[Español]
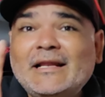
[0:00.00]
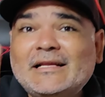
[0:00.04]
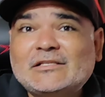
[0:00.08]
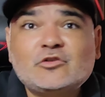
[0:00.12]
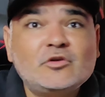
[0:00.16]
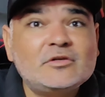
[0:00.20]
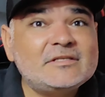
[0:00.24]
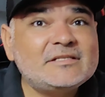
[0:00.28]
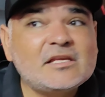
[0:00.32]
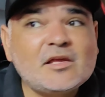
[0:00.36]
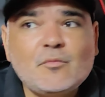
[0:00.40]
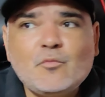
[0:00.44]
Una de
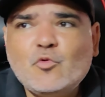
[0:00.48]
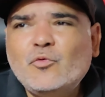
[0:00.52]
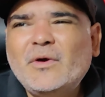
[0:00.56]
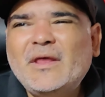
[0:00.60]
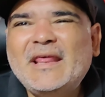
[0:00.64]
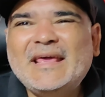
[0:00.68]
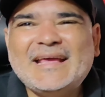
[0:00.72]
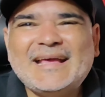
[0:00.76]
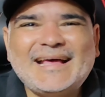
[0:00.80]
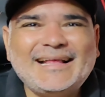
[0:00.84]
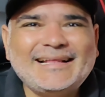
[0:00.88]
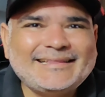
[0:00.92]
las cosas que me
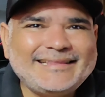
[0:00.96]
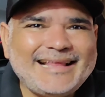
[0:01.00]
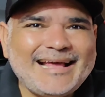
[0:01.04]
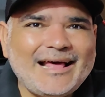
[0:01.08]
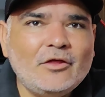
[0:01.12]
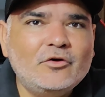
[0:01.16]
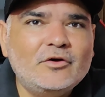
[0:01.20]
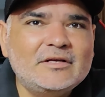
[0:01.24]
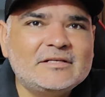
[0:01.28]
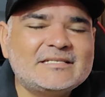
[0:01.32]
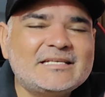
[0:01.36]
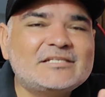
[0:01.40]
hubiera
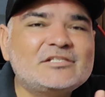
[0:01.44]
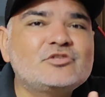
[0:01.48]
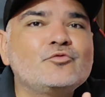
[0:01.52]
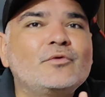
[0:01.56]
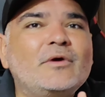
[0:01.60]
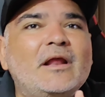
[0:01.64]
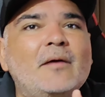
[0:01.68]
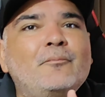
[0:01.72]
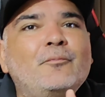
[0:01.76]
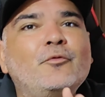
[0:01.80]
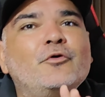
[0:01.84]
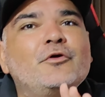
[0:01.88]
encantado es que
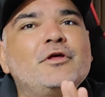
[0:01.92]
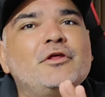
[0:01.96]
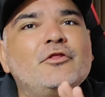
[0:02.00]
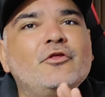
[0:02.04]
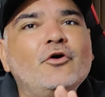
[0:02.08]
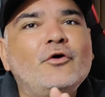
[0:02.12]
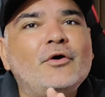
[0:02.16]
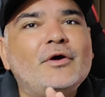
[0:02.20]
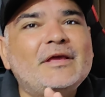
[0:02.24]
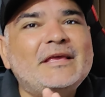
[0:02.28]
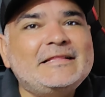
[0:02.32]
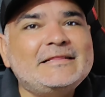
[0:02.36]
se hubiera
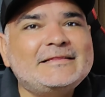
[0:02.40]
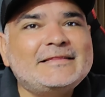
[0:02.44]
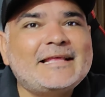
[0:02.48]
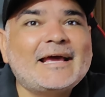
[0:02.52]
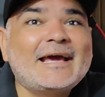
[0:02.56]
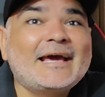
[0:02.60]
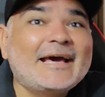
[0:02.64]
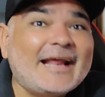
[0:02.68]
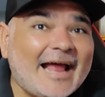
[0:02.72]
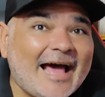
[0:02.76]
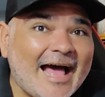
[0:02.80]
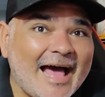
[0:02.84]
podido
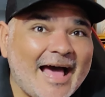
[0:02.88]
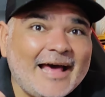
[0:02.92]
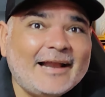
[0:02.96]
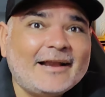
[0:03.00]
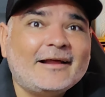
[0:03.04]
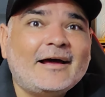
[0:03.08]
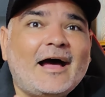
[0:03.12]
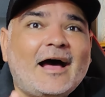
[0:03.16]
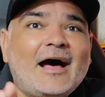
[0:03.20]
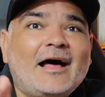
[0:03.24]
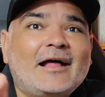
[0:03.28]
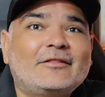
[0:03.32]

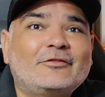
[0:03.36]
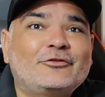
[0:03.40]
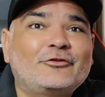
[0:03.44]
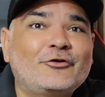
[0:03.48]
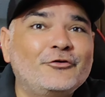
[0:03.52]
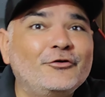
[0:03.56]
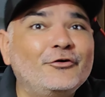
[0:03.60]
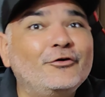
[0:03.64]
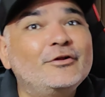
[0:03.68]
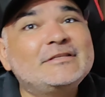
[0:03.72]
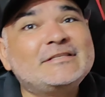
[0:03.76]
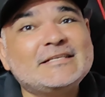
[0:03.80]
integrar a
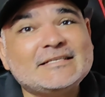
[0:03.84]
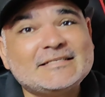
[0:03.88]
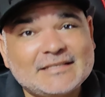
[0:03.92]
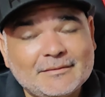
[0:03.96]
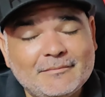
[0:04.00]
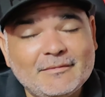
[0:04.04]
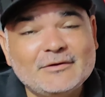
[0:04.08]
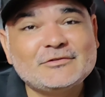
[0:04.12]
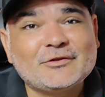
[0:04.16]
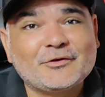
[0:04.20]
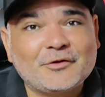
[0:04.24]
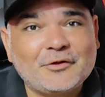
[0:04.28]
todo el
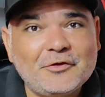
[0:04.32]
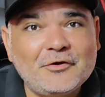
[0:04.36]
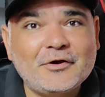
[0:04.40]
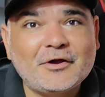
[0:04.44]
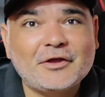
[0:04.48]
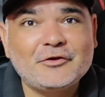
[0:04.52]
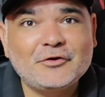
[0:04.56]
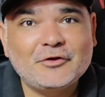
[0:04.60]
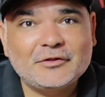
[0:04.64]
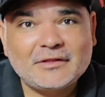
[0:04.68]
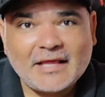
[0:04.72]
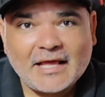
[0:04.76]
sistema de
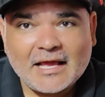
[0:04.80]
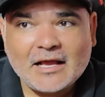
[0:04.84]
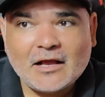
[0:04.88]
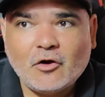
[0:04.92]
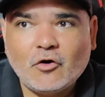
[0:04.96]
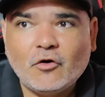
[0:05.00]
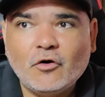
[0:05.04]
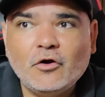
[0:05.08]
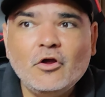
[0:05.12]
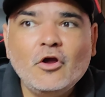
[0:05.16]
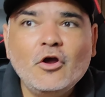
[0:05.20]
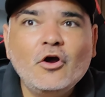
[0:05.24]
sonido que yo
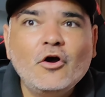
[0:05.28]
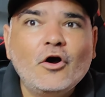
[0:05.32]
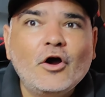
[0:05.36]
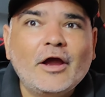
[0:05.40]
tengo.